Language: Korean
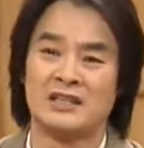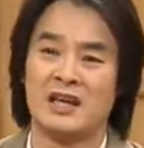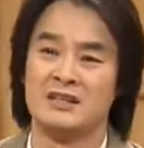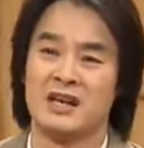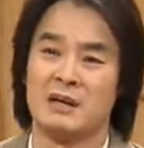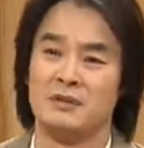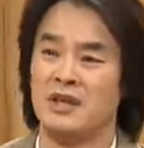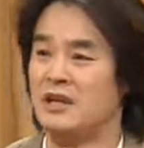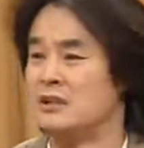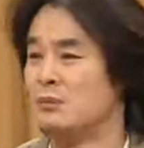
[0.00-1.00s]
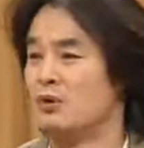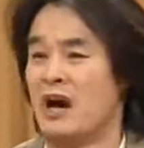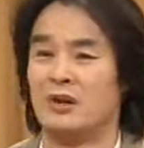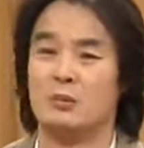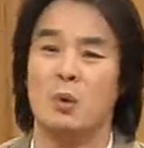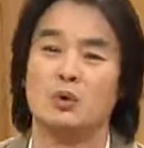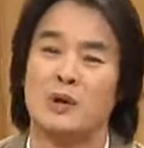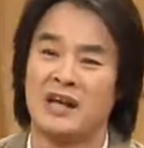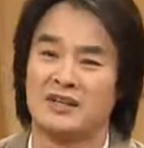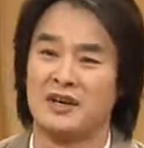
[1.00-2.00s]
같이 산 사람인데 이름도 나이도
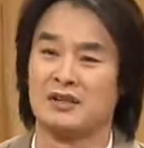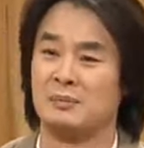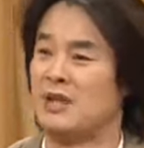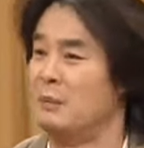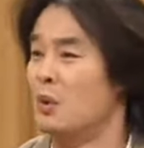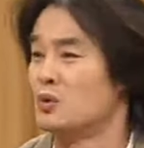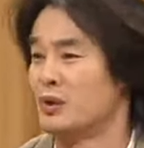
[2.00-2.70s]
모두 가짜였습니다.